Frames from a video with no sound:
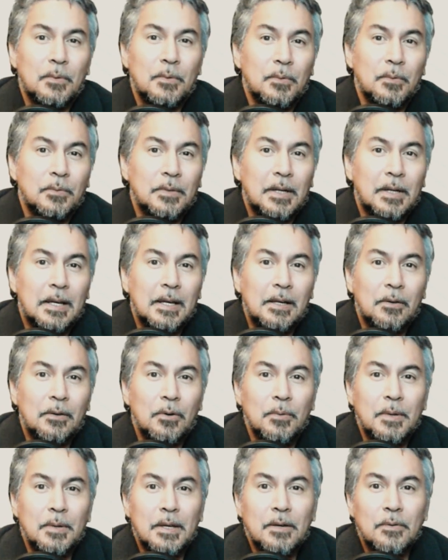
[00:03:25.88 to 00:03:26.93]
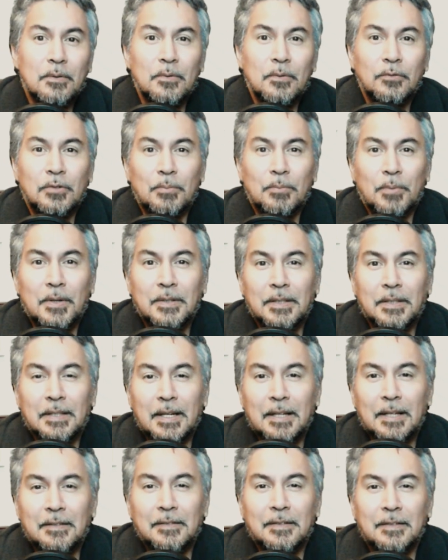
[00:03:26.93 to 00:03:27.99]
contra el gobierno se puede
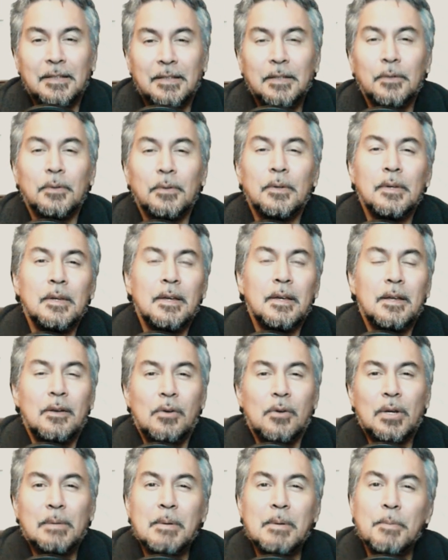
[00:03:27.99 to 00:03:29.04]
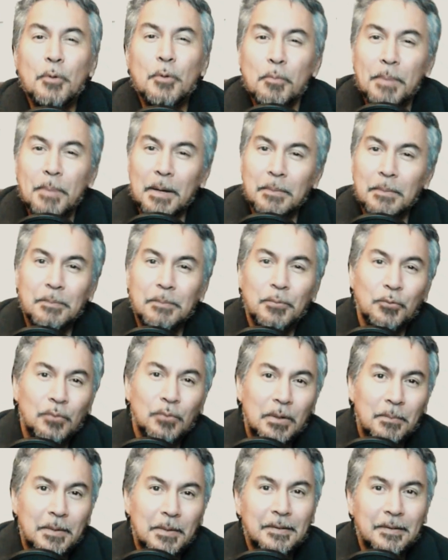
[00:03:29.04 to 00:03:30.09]
entender en ese sentido, lo que me preocupa a mí
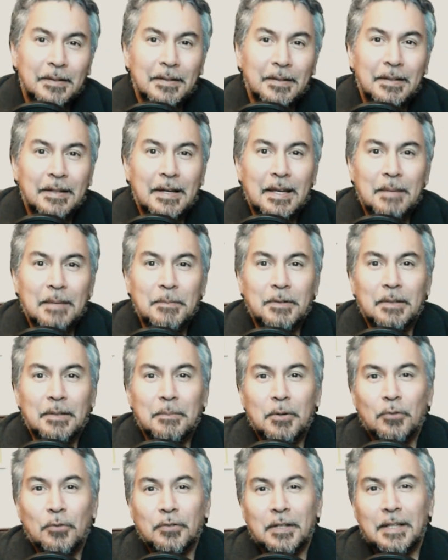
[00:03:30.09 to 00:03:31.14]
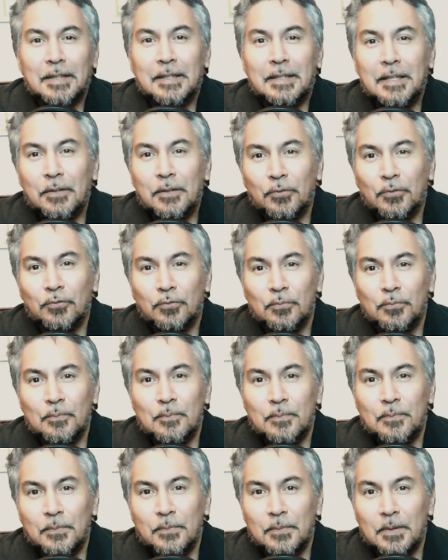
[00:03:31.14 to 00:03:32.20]
puntualmente de cara a mis amigos argentinos,
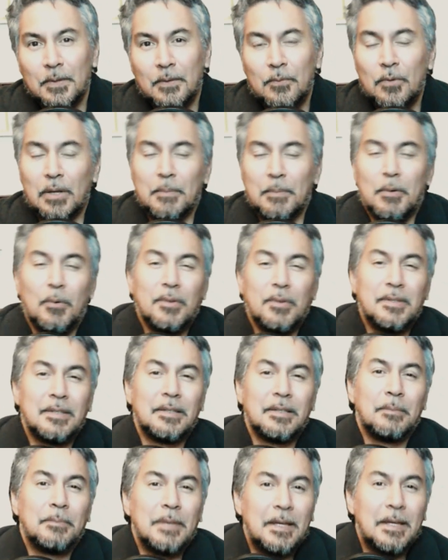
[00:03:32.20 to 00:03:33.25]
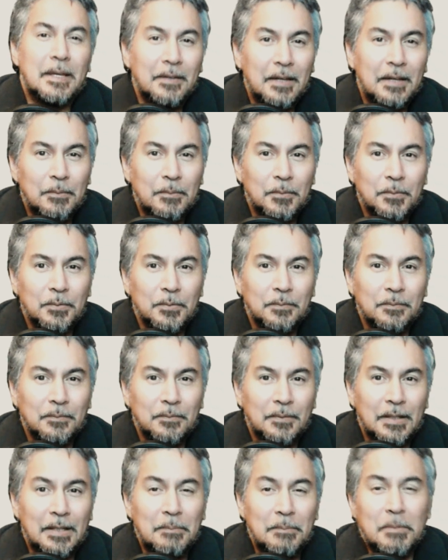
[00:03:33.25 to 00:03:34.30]
o que me cuesta aceptar, digamos,
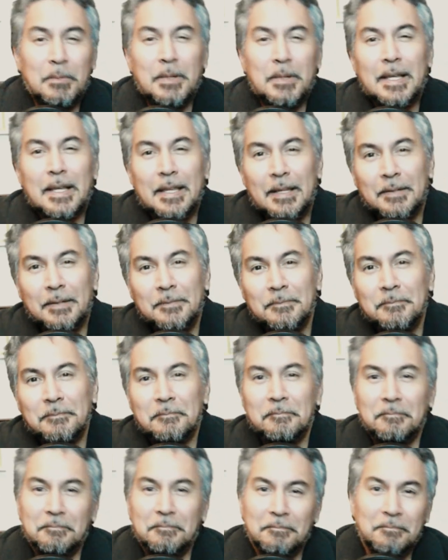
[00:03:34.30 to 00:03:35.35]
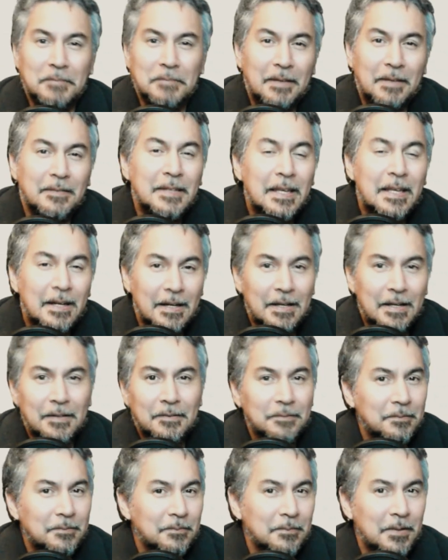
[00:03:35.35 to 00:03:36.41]
desde mi mirada externa
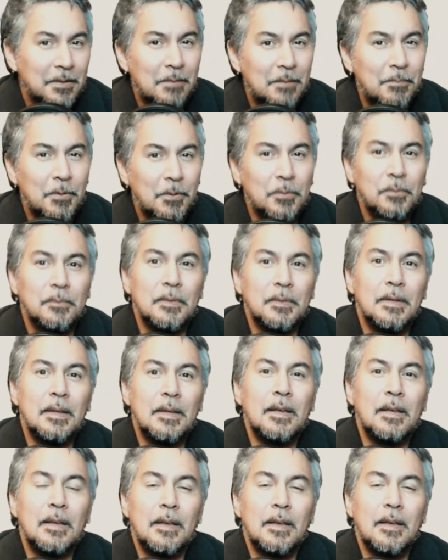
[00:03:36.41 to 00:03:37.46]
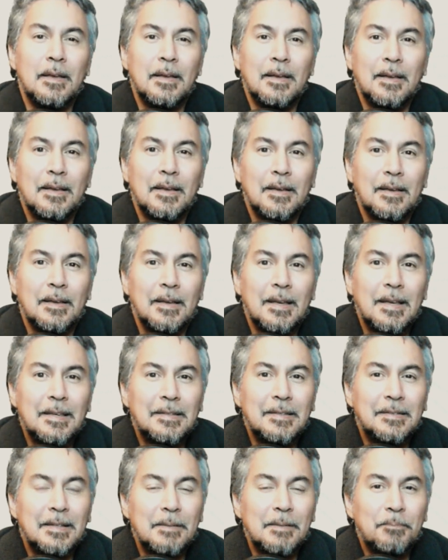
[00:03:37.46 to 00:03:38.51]
en el Perú,
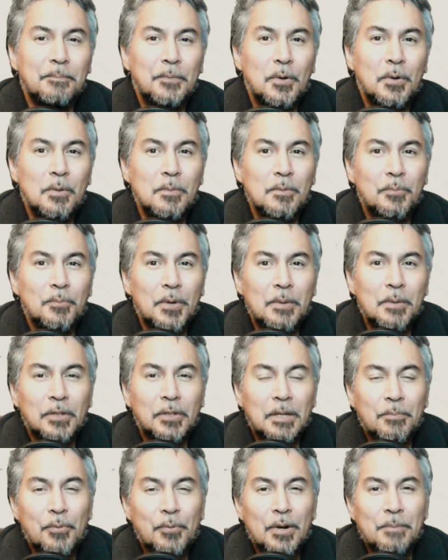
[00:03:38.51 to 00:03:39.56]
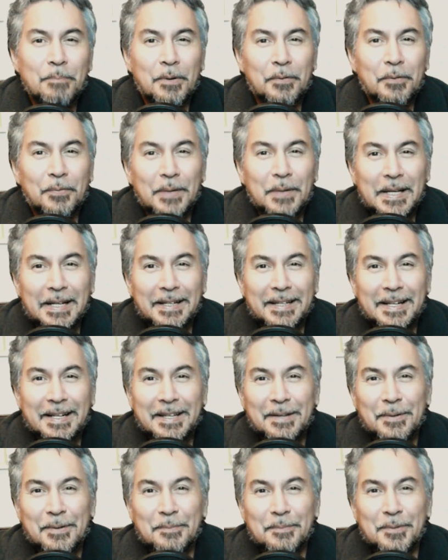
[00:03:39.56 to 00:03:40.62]
es el cómo pueden votar por el perfil de
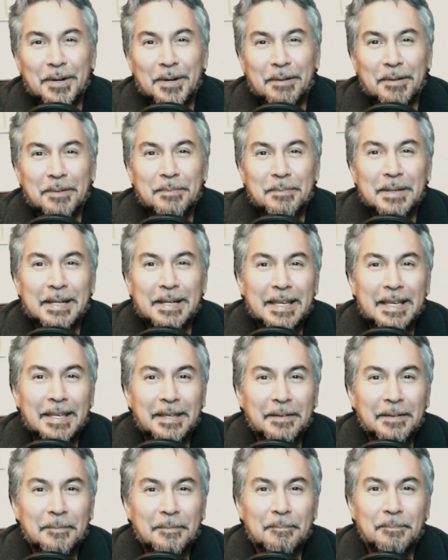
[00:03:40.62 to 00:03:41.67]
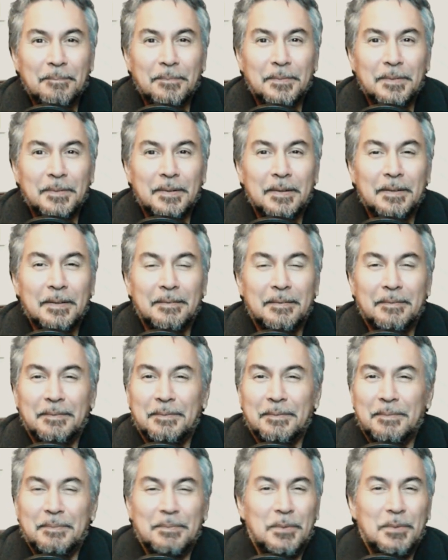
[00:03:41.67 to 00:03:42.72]
alguien como Javier Milei,
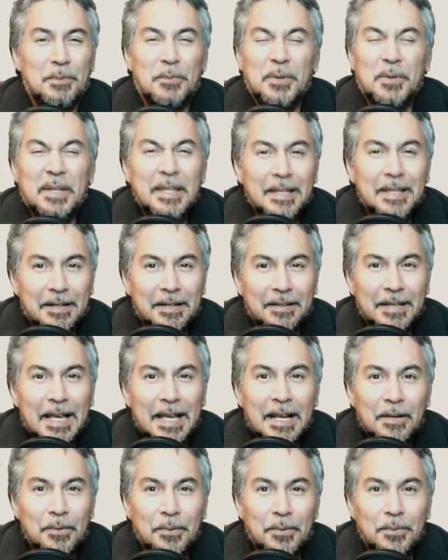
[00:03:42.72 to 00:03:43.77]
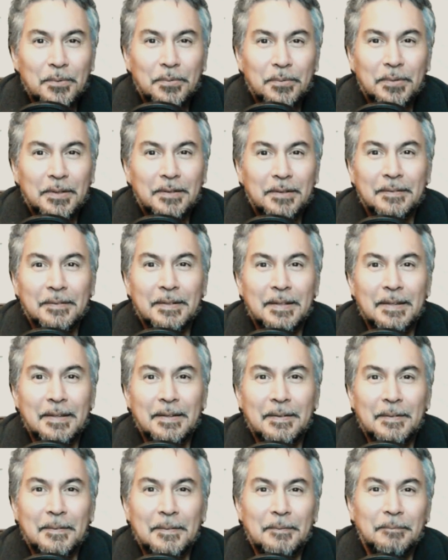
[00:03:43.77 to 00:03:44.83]
como líder de algo, no sé.
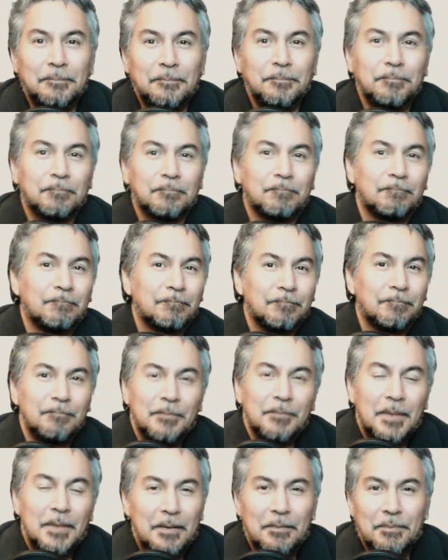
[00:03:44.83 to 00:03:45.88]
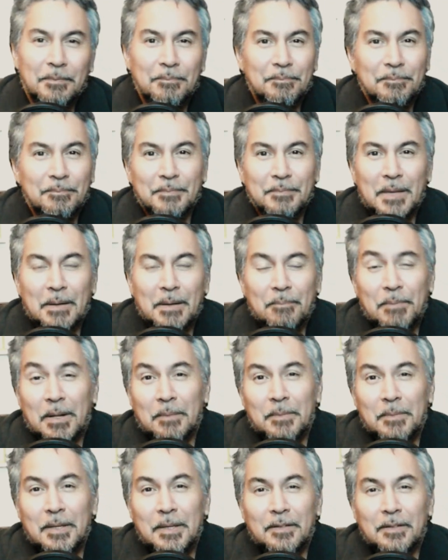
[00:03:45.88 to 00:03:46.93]
O sea,
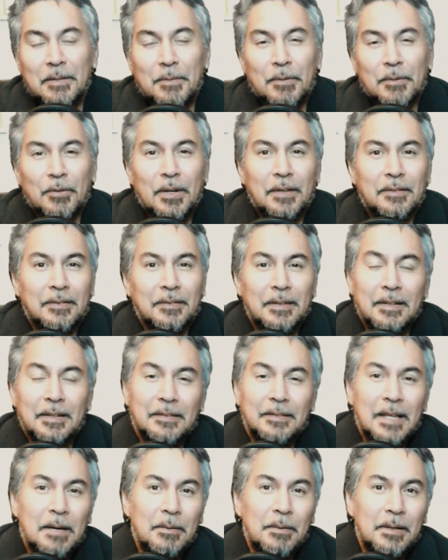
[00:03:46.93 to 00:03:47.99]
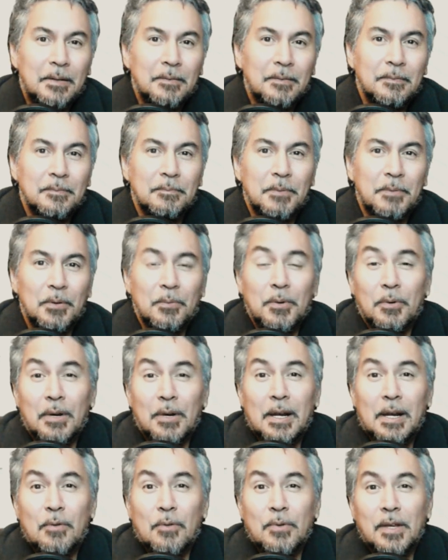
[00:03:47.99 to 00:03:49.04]
para mí es una persona que es inestable, pero bueno,
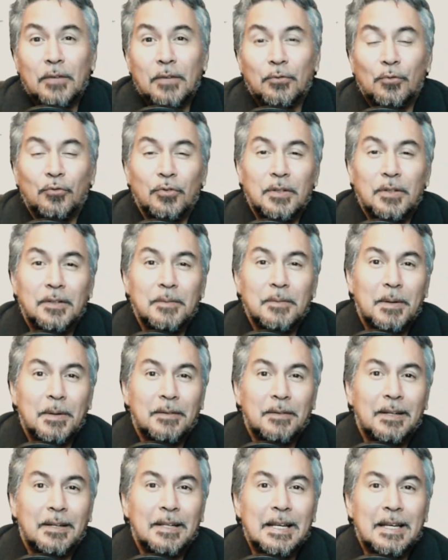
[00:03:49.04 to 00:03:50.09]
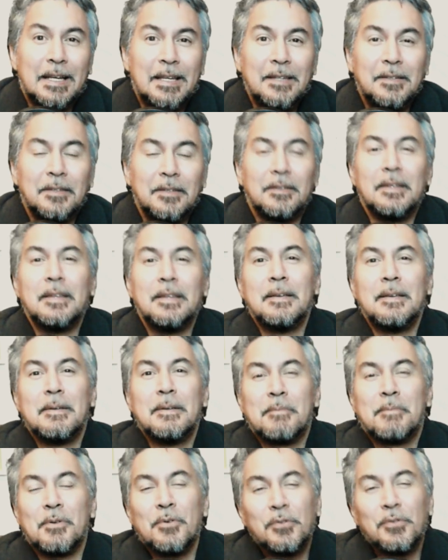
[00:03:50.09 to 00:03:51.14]
era la única solución, dicen, para salir de la crisis.
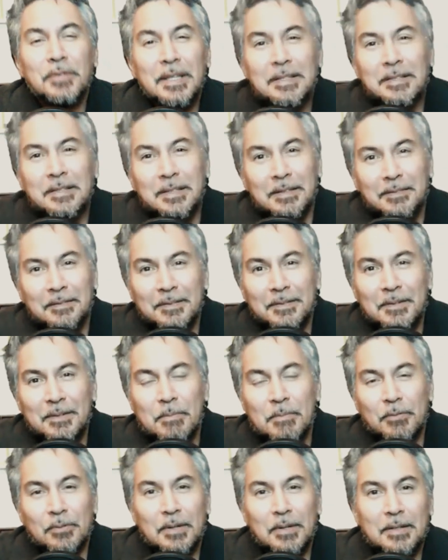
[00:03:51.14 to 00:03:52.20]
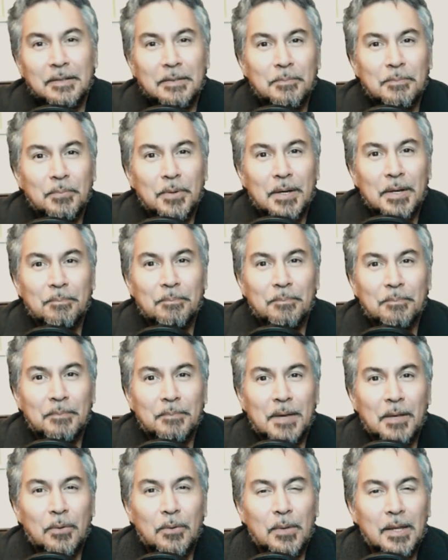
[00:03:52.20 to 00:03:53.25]
Pues no sé si una persona así pueda
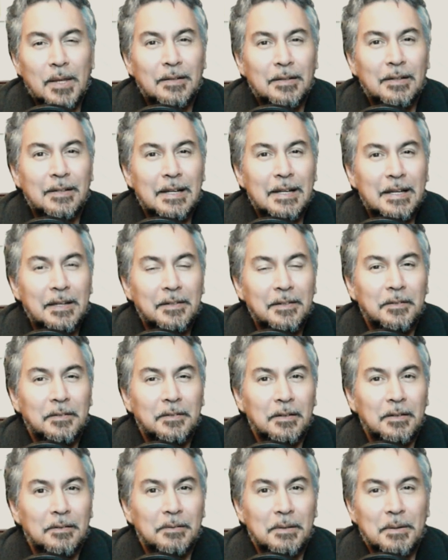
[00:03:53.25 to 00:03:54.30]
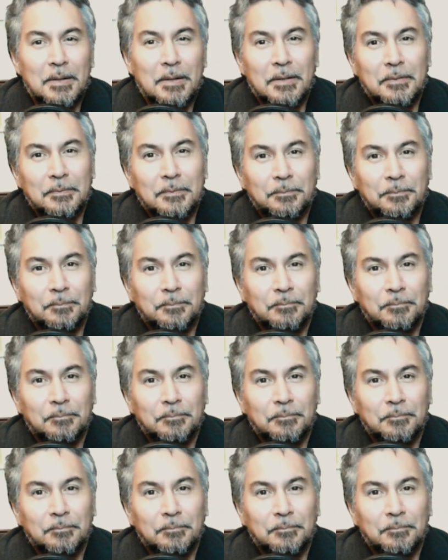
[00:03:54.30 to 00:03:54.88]
ayudar a salir de la crisis, la verdad.